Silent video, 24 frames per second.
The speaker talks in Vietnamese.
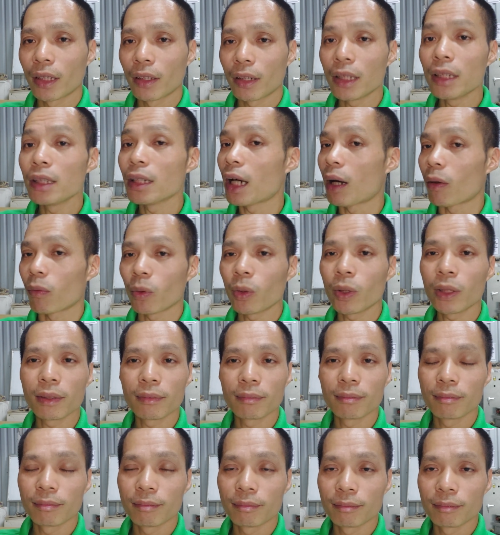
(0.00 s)
nó hư hỏng luôn
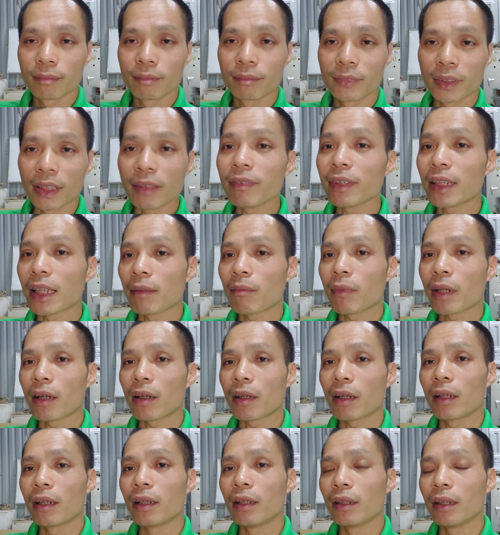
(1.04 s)
chính vì thế
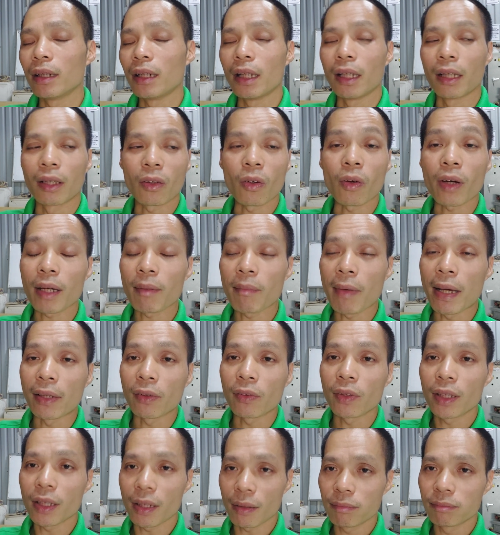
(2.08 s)
mà à, có cái bền
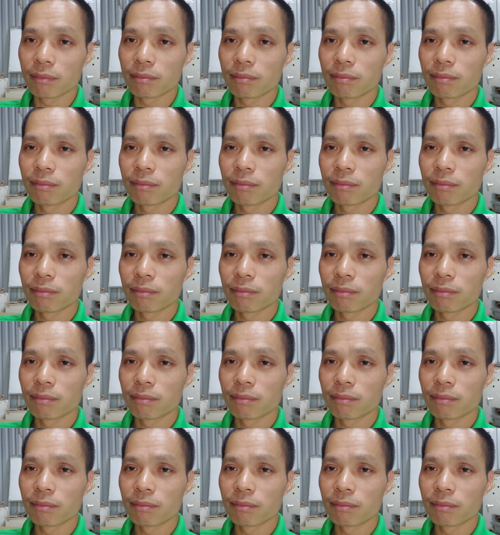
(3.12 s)
của hay không